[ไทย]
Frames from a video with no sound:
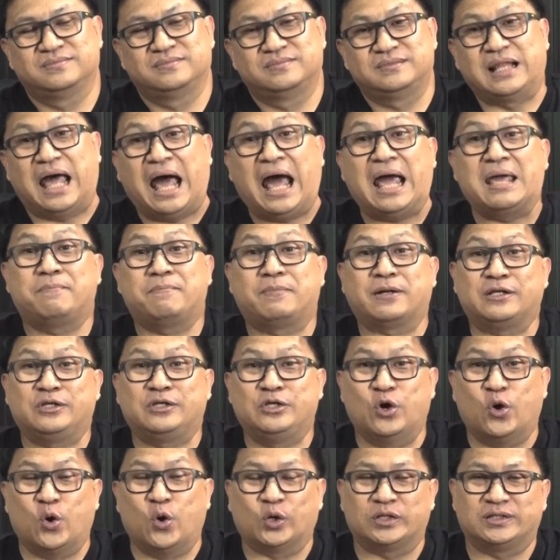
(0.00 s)
ได้ประ
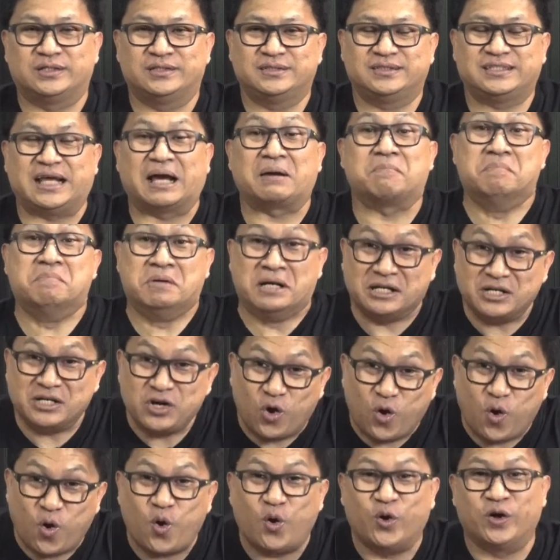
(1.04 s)
โยชน์จากเหมืองท
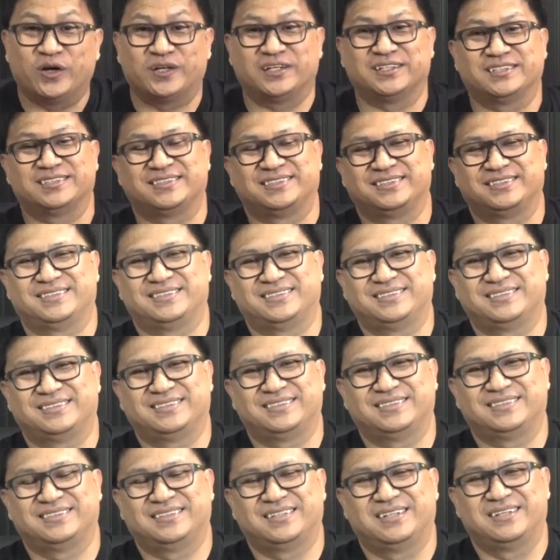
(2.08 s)
อง
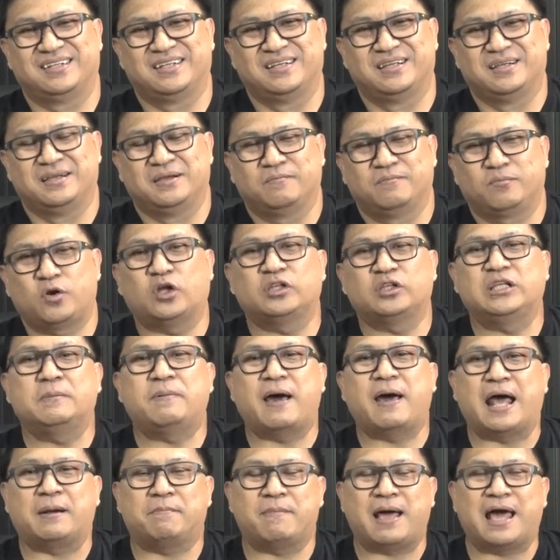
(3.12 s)
เพราะที่
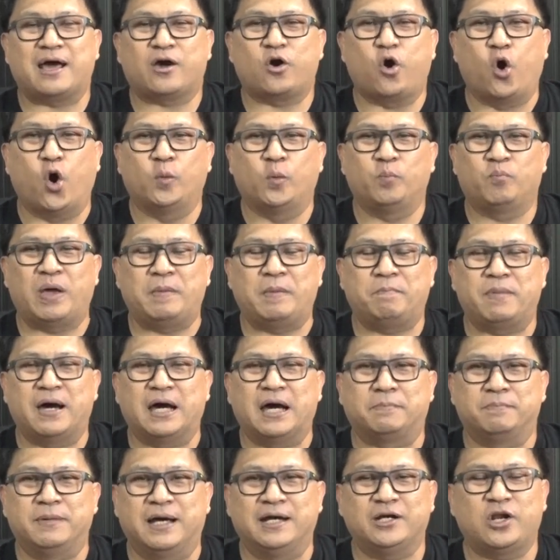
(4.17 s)
ผ่านมาคนไปเปิ
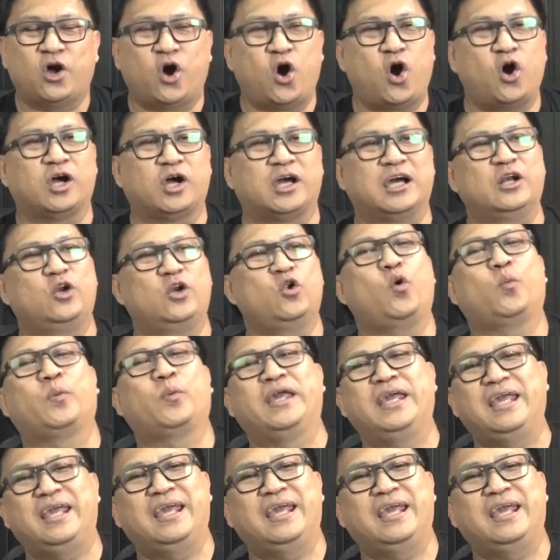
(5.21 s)
ดเหมืองทองคือลูกพี่